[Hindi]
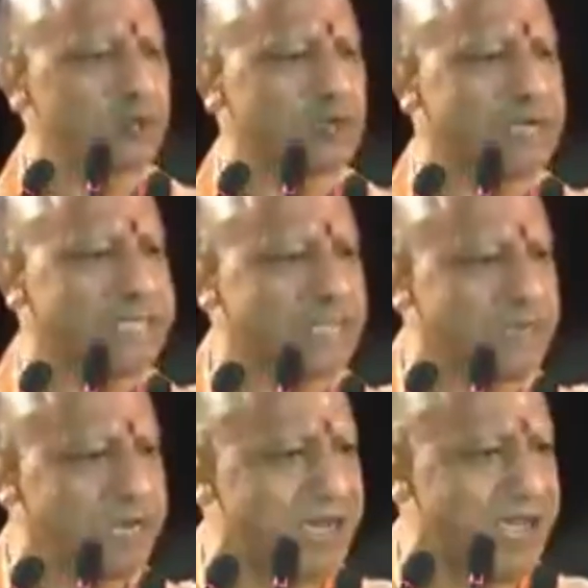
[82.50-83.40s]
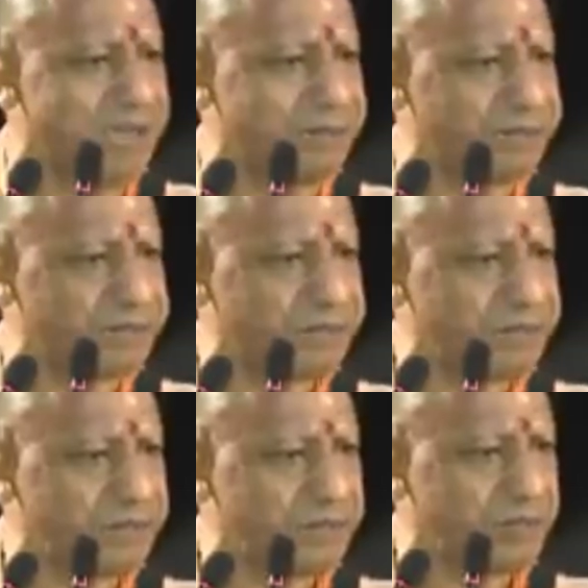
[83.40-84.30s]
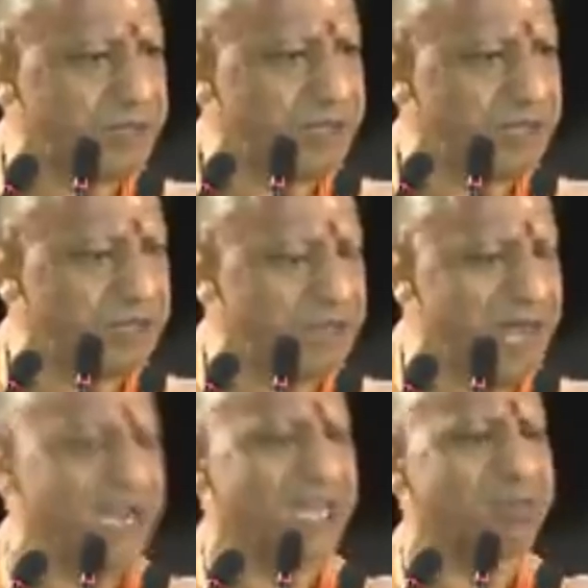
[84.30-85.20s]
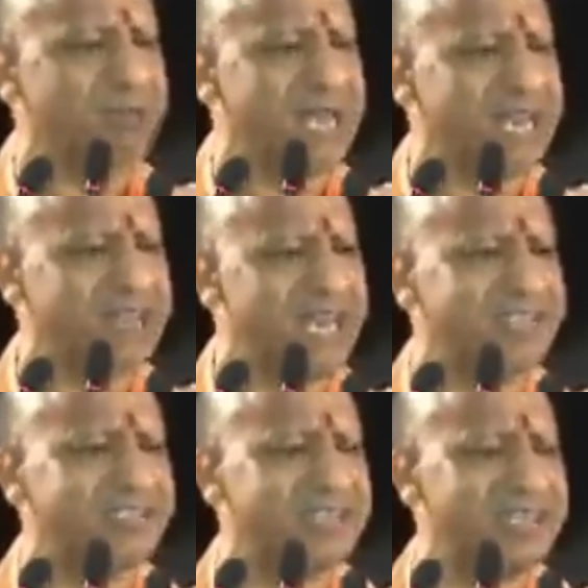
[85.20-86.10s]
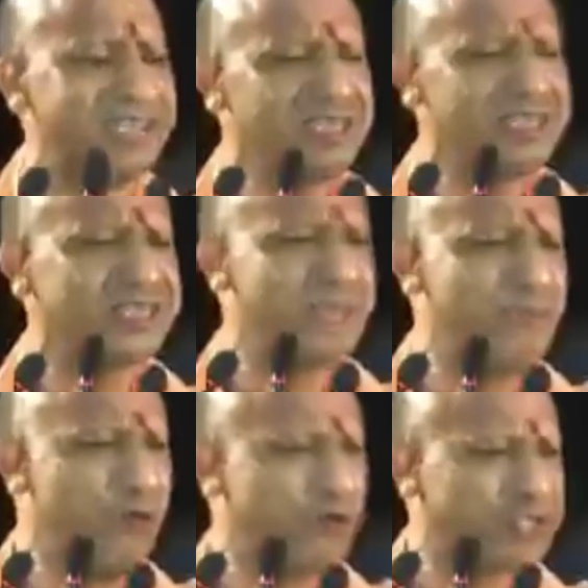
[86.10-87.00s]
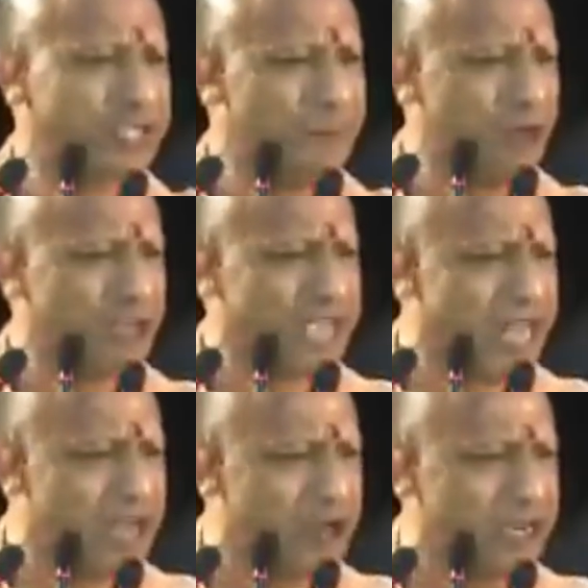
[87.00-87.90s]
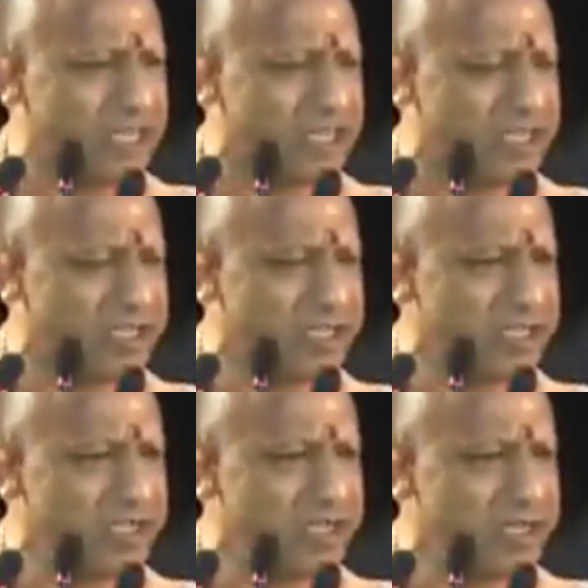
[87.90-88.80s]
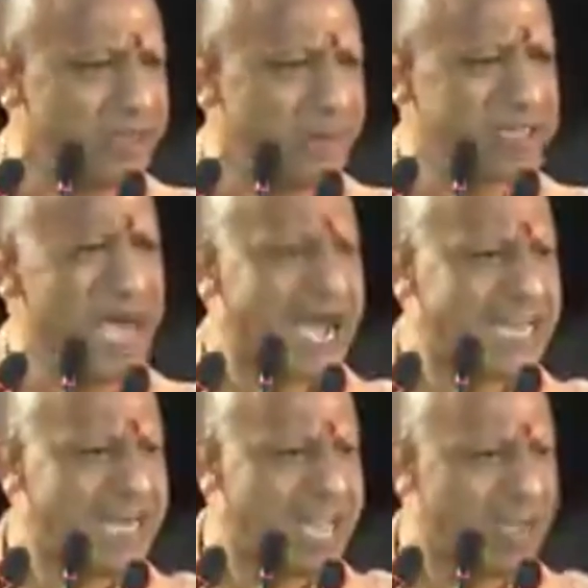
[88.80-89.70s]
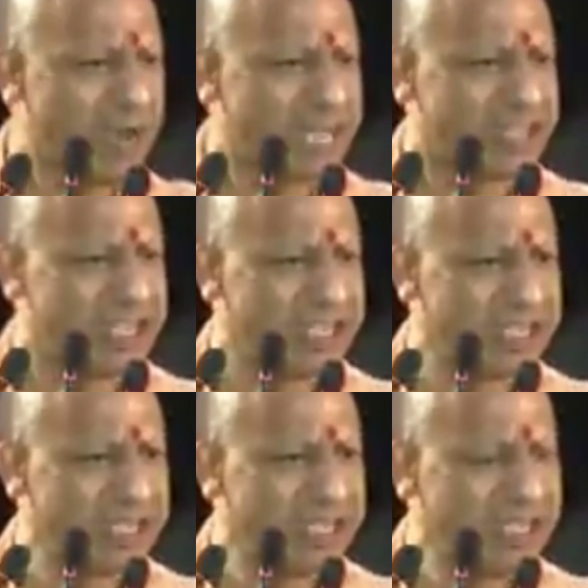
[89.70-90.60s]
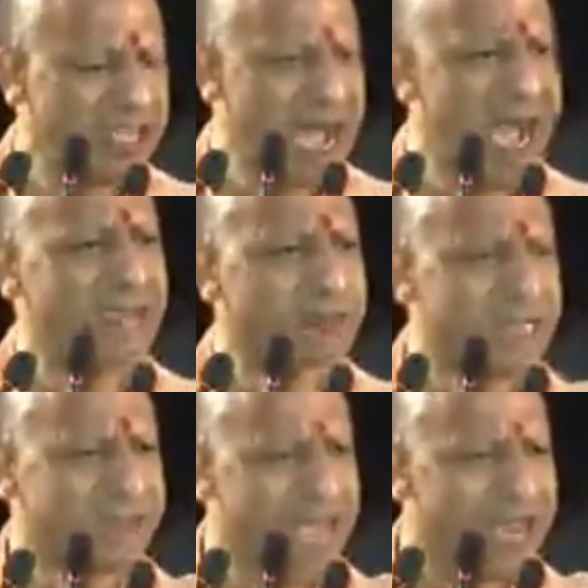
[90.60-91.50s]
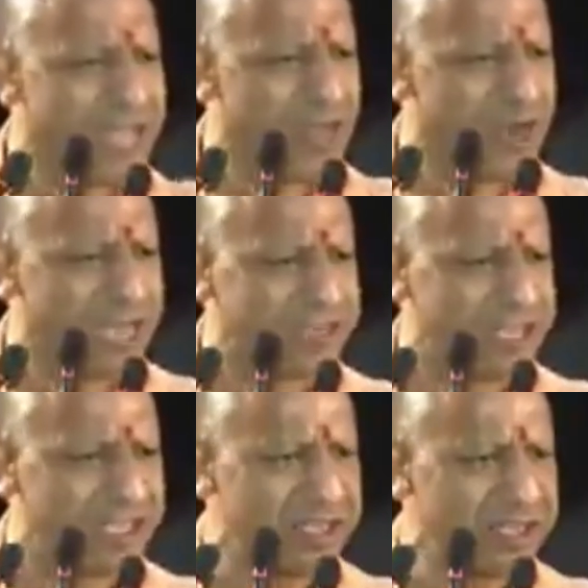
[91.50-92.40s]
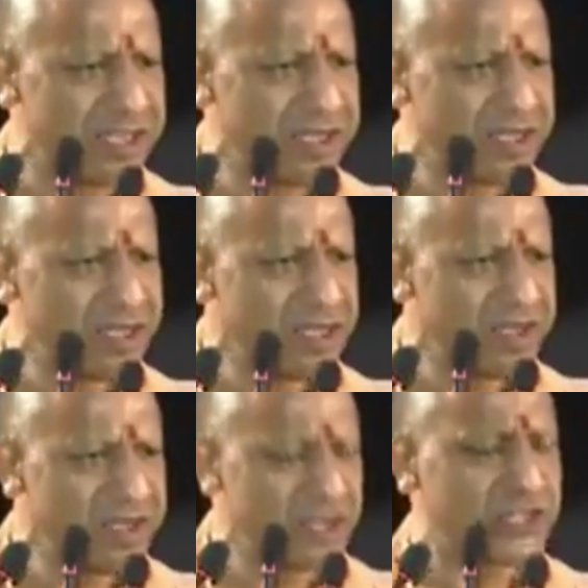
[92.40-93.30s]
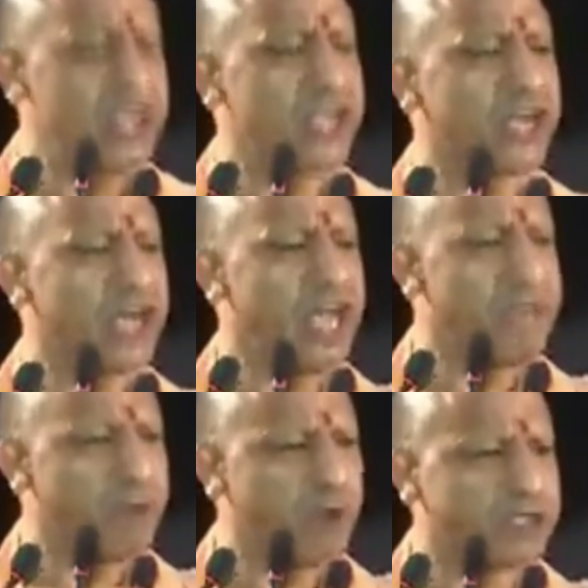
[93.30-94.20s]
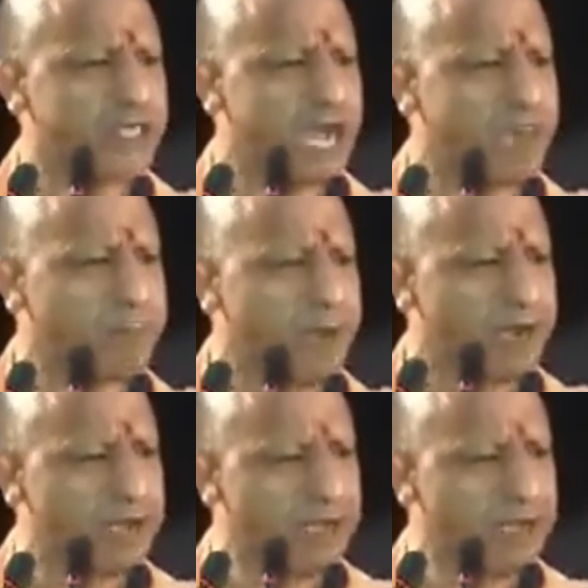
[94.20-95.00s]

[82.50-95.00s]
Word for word: उसको राशन मिल रहा है भारत पहला देश जिसने भूख से मौतें नहीं होने दी बदहाली नहीं होने दी आत्महत्या नहीं होने दी किसी गरीब को सड़क पर